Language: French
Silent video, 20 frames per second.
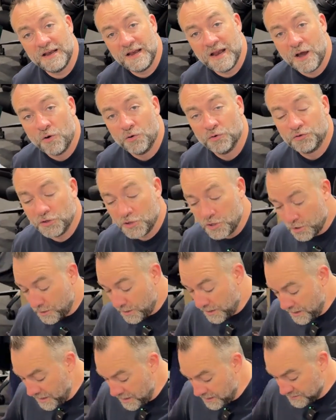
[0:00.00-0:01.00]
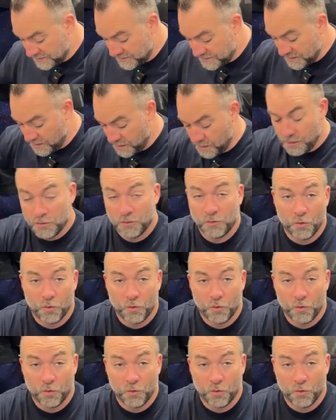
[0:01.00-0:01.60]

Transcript: la hauteur et c'est,